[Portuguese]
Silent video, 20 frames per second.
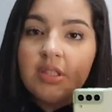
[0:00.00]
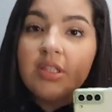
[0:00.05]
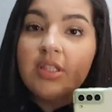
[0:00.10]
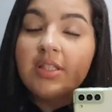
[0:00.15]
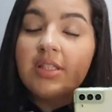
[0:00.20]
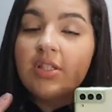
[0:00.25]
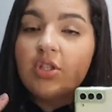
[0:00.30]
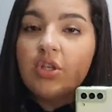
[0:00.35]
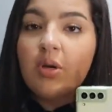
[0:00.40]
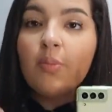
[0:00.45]
que
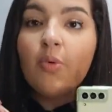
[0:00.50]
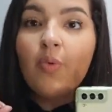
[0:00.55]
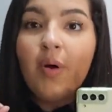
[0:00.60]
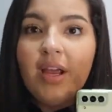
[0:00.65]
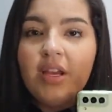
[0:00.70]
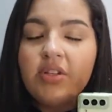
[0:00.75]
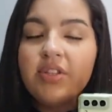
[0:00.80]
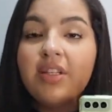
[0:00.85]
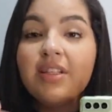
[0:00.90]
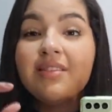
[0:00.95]
se chama
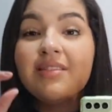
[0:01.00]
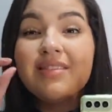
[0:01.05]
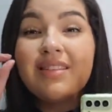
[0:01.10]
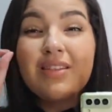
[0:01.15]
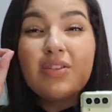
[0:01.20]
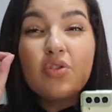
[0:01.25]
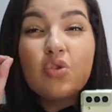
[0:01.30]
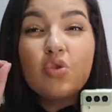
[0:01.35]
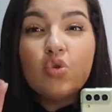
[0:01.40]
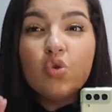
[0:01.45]
Western, tá
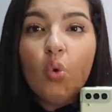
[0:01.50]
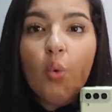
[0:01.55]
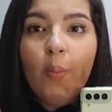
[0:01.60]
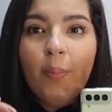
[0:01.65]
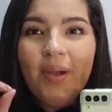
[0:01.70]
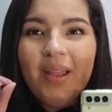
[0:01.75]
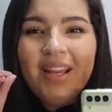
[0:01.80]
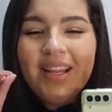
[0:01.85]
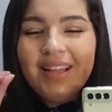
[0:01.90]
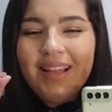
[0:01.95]

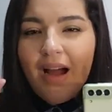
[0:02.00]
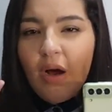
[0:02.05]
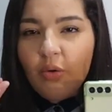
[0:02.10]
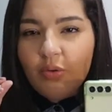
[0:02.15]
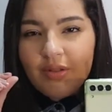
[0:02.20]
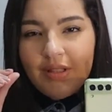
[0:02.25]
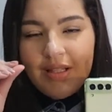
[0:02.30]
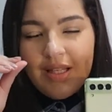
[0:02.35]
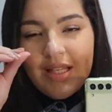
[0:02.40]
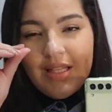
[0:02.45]
super em
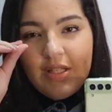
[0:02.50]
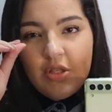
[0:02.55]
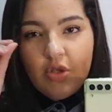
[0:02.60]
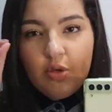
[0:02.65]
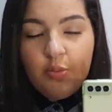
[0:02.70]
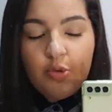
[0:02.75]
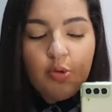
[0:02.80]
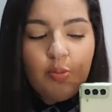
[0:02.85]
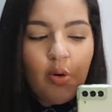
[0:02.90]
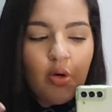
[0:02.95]
alta esse
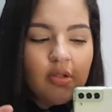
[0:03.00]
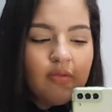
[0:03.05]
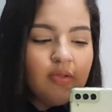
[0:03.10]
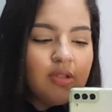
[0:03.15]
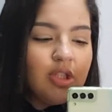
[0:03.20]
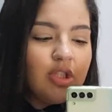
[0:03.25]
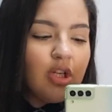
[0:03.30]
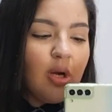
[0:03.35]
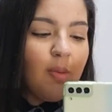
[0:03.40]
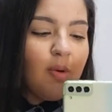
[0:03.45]
tipo de bota. Vou
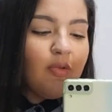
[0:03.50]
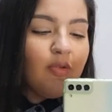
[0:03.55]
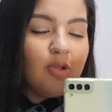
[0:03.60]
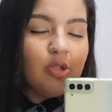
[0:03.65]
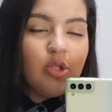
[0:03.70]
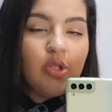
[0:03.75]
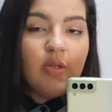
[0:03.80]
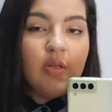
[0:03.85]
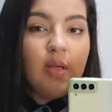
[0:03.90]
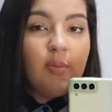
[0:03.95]
deixar uma
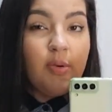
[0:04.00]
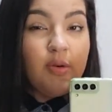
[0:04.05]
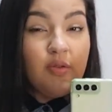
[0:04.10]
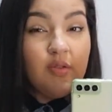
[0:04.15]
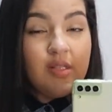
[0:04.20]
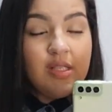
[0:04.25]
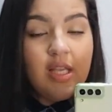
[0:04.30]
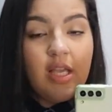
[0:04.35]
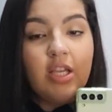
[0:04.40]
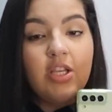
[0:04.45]
fotinha aí pra
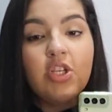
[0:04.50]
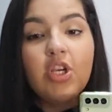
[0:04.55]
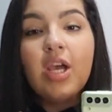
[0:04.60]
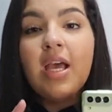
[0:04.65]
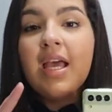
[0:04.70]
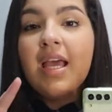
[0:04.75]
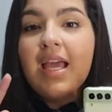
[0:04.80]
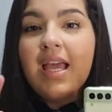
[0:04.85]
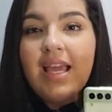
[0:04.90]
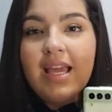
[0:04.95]
vocês.
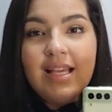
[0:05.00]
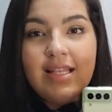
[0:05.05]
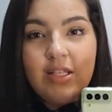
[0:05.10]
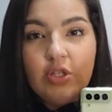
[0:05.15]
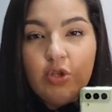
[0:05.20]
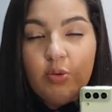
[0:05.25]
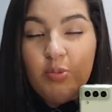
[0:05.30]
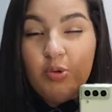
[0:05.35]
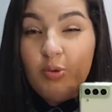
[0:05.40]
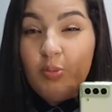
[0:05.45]
Esse
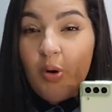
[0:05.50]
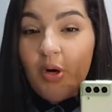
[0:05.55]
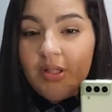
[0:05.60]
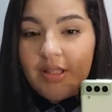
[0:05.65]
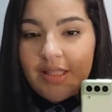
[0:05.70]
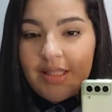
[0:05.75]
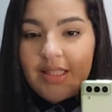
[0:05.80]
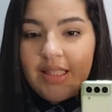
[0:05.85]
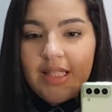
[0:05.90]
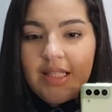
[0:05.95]
tipo de bota
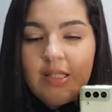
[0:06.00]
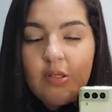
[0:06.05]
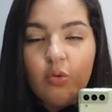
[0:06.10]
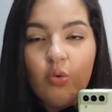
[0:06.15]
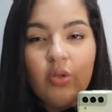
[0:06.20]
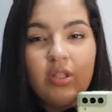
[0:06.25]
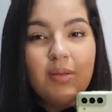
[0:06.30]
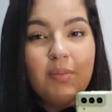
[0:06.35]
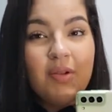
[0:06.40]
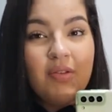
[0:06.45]
aqui nesse
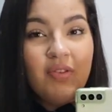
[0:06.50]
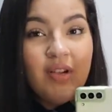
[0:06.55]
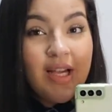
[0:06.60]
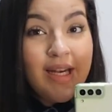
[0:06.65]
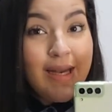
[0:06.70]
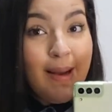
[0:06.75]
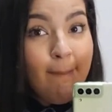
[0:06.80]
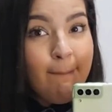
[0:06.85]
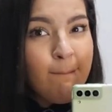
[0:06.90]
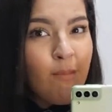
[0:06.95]
look também
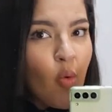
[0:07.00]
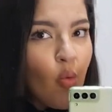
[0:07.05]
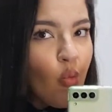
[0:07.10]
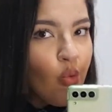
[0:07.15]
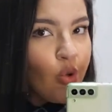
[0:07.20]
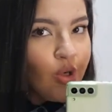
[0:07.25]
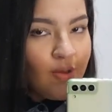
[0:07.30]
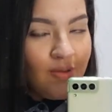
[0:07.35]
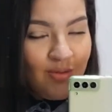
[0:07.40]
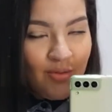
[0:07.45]
ficaria
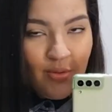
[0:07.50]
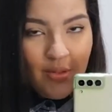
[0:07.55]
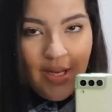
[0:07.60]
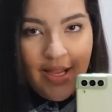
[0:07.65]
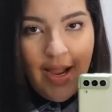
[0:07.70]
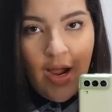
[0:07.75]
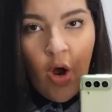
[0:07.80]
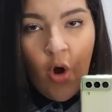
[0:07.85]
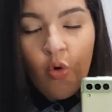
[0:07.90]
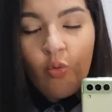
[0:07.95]
muito muito
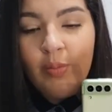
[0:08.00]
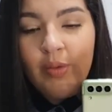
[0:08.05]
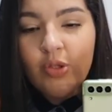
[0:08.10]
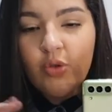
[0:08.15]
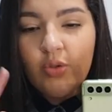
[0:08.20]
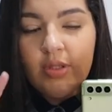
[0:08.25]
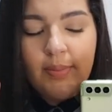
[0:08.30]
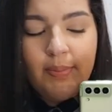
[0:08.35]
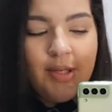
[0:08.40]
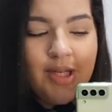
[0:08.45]
legal, uma
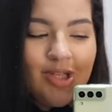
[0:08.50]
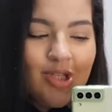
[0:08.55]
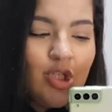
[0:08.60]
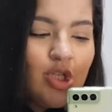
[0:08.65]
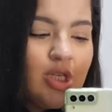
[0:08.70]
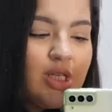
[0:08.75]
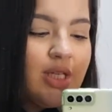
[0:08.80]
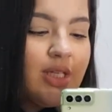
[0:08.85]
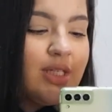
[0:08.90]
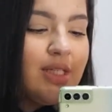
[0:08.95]
toda
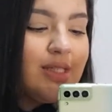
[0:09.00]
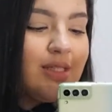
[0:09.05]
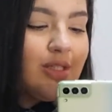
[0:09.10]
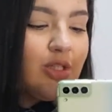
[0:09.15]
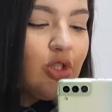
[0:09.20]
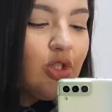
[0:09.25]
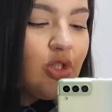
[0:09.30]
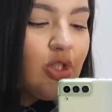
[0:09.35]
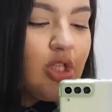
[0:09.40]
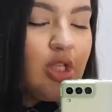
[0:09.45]
pretinha nesse
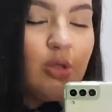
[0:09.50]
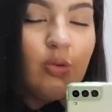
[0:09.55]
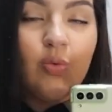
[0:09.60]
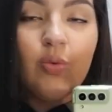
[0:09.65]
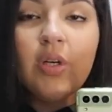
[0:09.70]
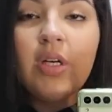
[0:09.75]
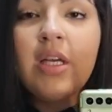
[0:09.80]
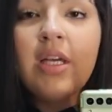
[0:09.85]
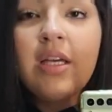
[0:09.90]
estilo,